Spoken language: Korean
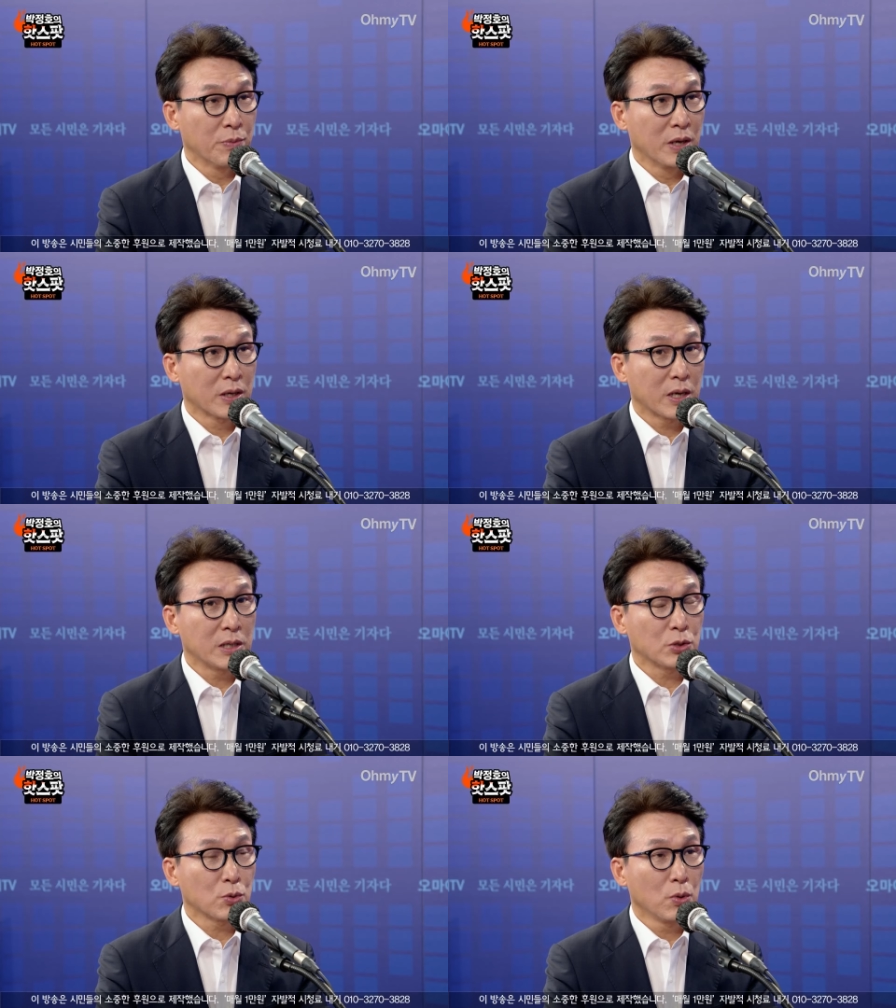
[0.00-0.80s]

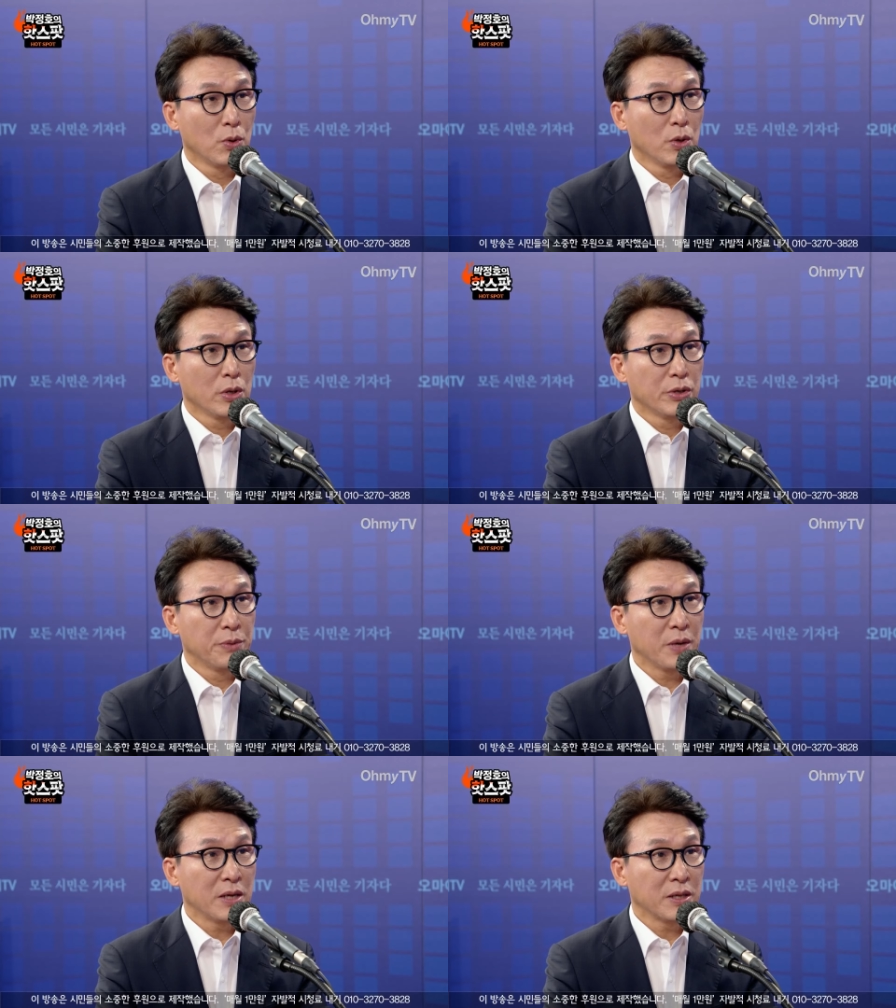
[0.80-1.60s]
위반까지도
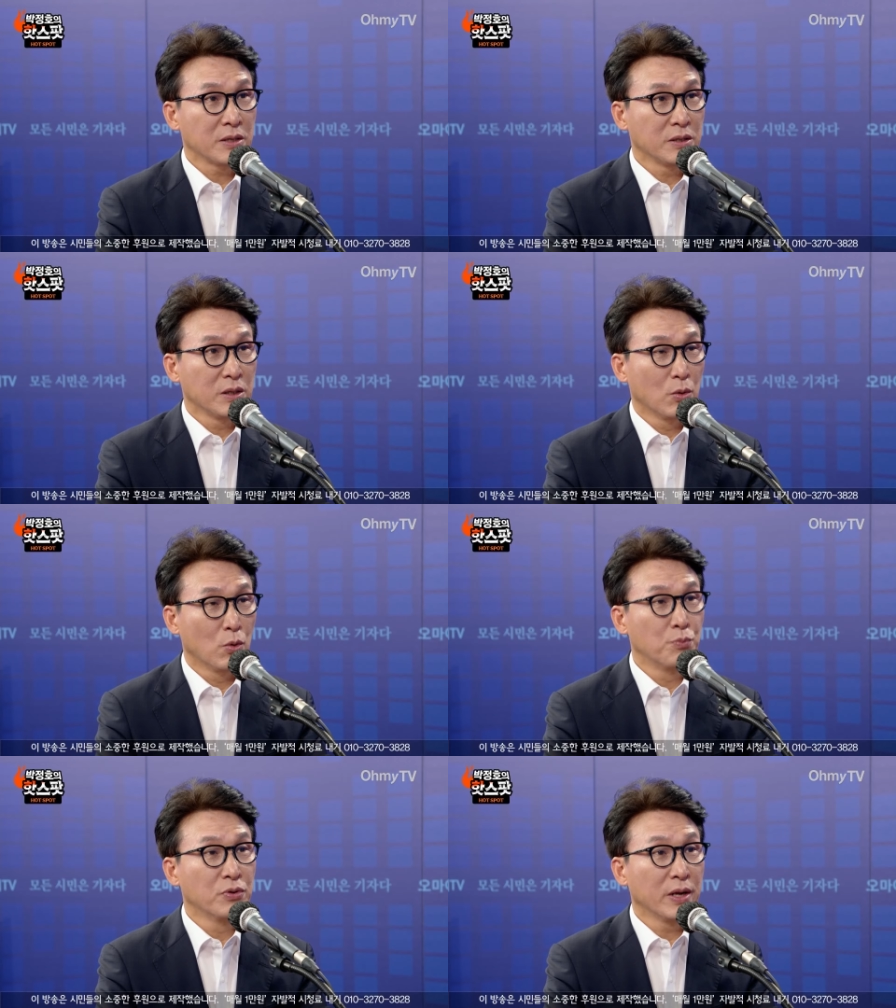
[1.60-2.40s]
이미 하나를
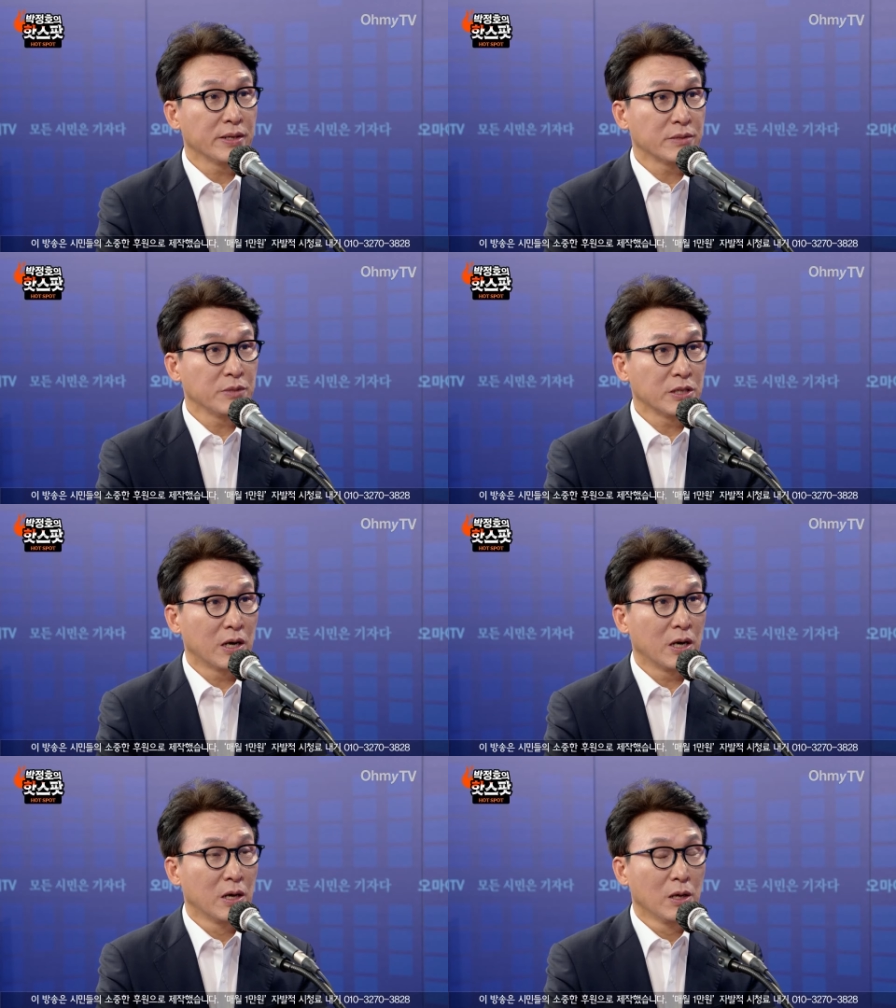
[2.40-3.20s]
오픈했습니다.
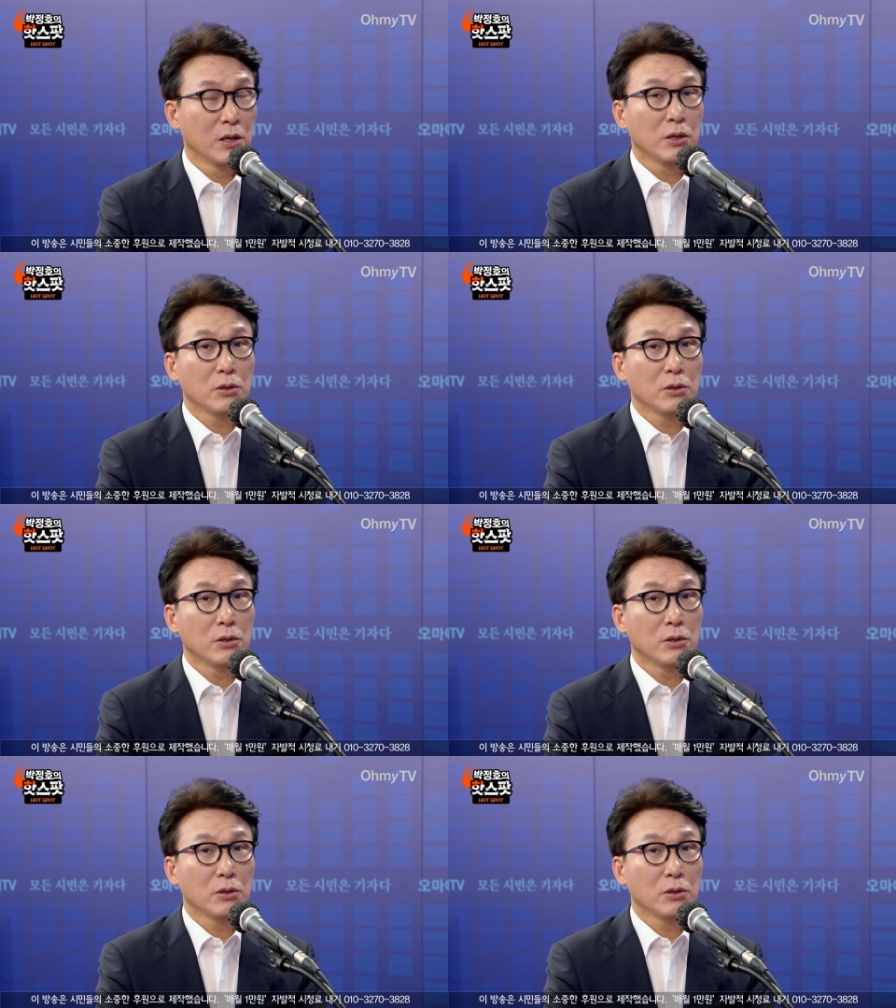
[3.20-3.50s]
그렇지. 네.